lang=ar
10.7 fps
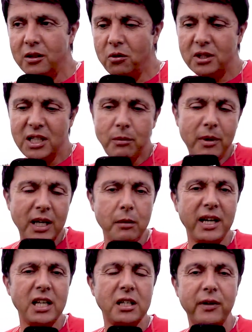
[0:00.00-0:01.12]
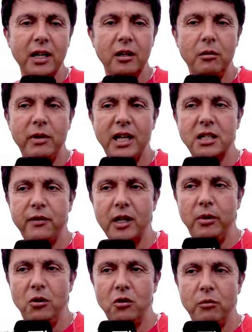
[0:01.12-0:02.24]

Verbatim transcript: دونك الثمن ما كاينش الفرق ما كاينش الفرق بينه